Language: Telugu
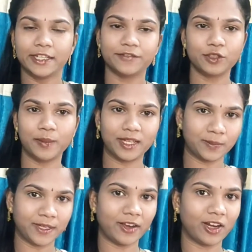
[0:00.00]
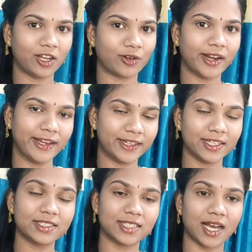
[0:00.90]
ఆఫ్తో బాధపడే వాళ్ళకి కూడా ఈ
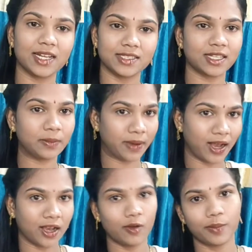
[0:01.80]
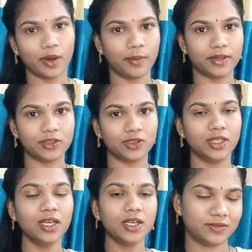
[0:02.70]
డ్రింక్ చాలా చాలా బాగా ఉపయోగపడుతుంది